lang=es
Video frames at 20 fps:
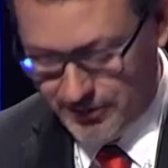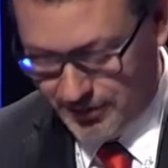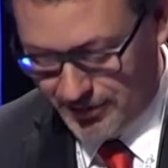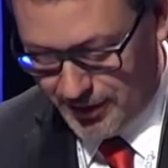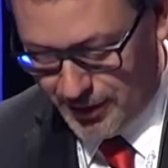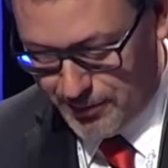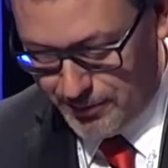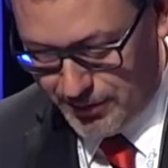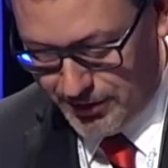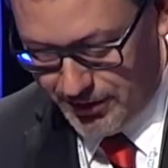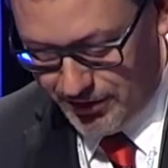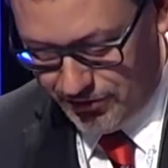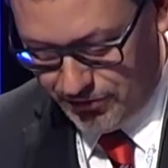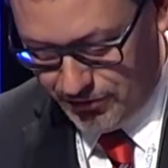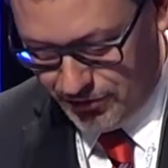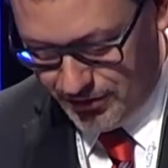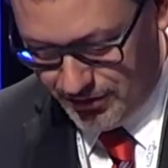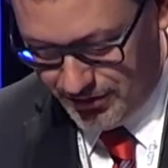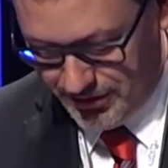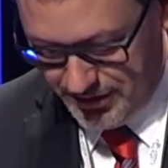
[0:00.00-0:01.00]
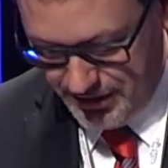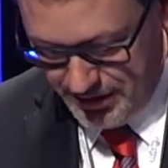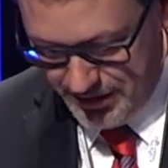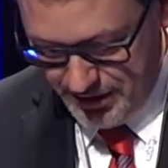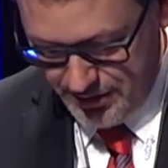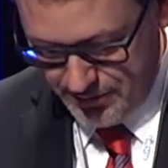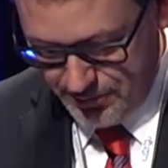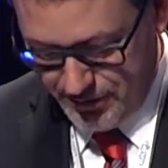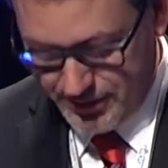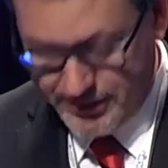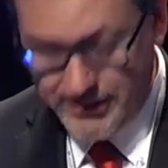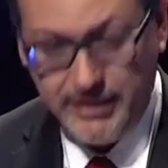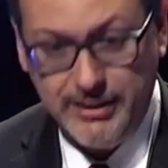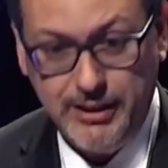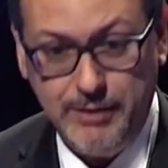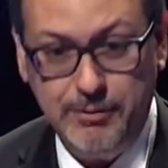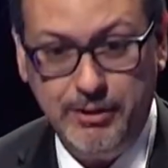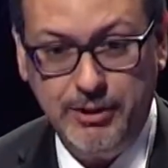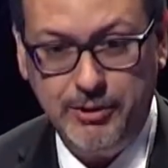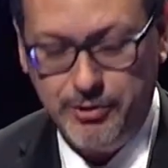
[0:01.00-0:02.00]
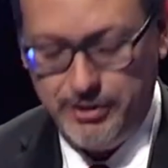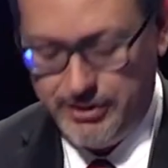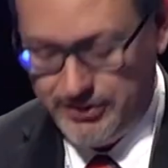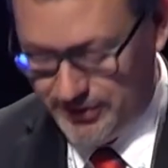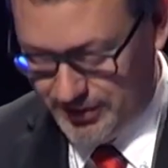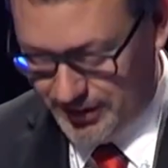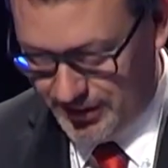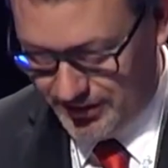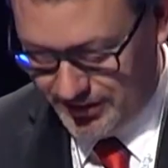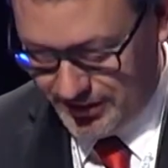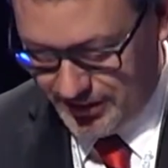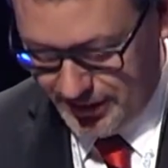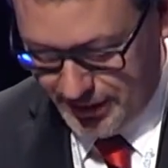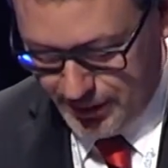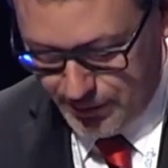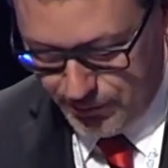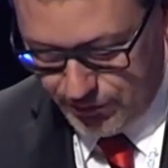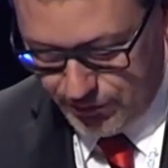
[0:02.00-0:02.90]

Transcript: Realmente son bastante mejores que las que teníamos